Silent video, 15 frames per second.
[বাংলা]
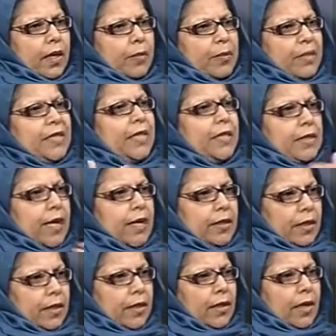বিজনেস
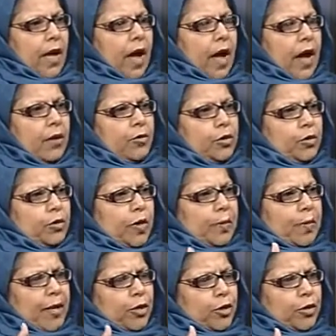সেক্টর হাউ ডু উই
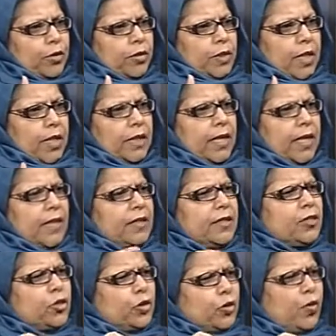মেক শো যে দে ইজ
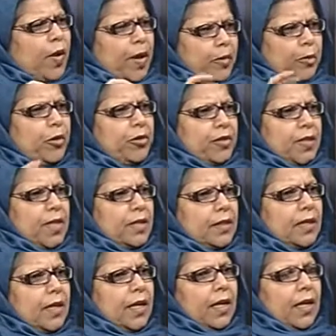টু ওয়ে প্রসেস
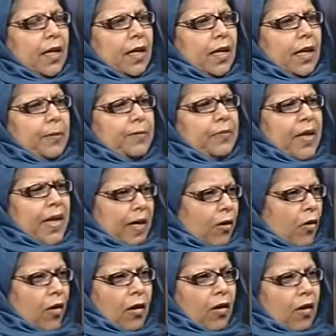Um, এখানে
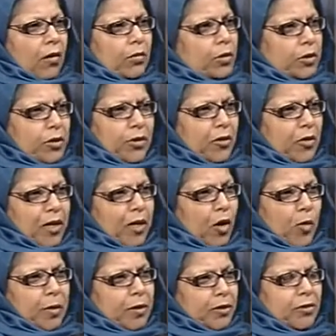অবশ্যই অনেক
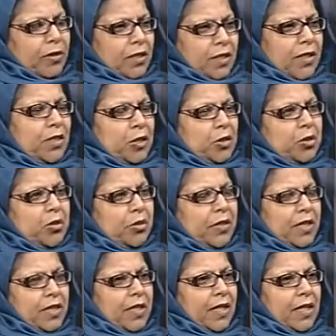অপরচুনিটি নিশ্চয়
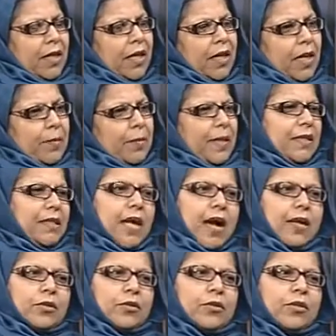রয়েছে বাট
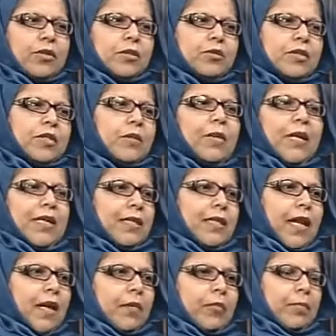যার জন্য কিন্তু স্টেবিলিটি
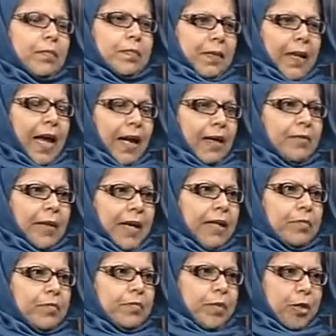মানে
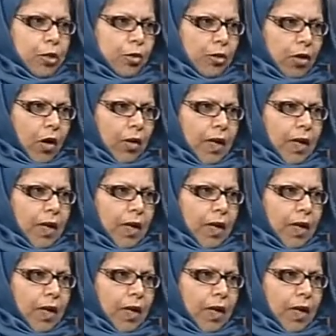পলিটিক্যাল